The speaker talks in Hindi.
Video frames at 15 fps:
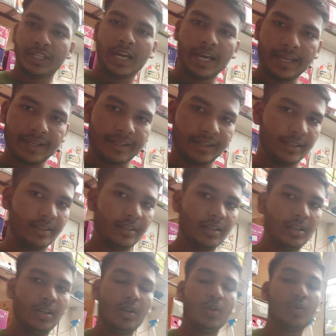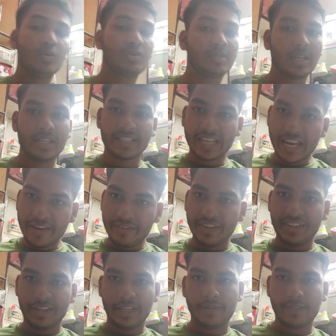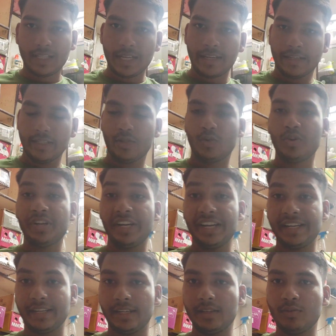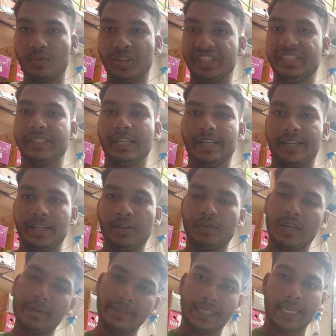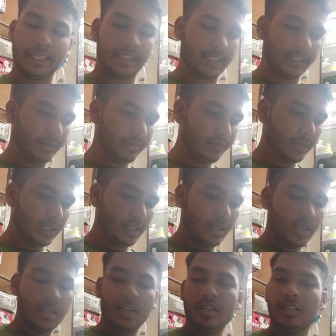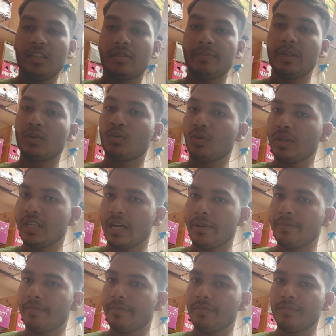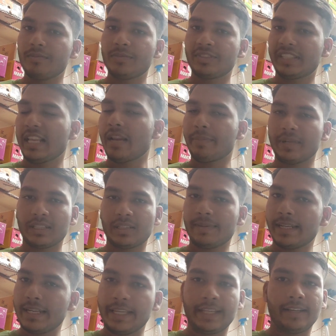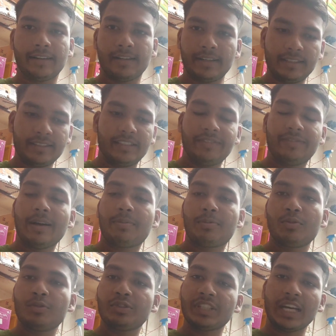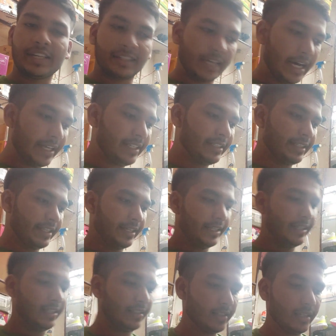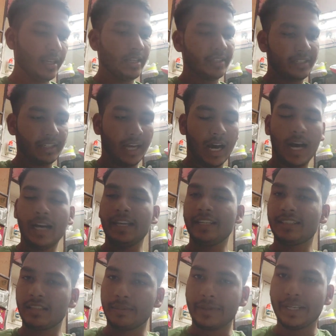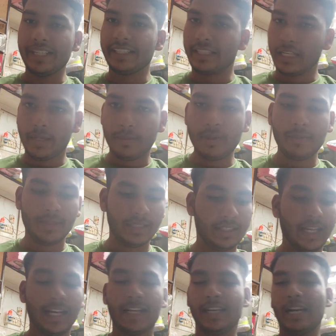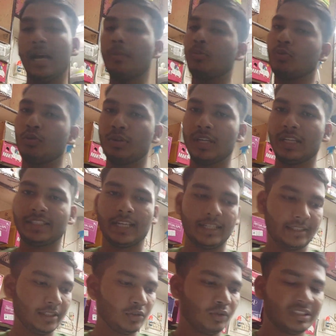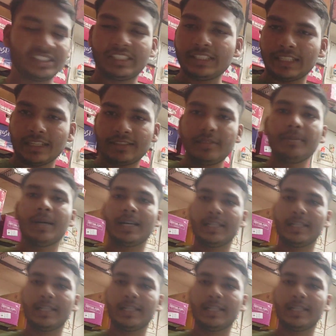दिखाएंगे उसका जेनविन रेट बताएंगे जो रेट है ओरिजिनल रेट वही बताएंगे हम इसमें कोई हम सेल अपना सामान नहीं कर रहे हैं सिर्फ आपको जानकारी दे रहे हैं कि हाँ ये सामान इतने में मिलता है अगर आप खोलना चाहते तो अच्छी खासी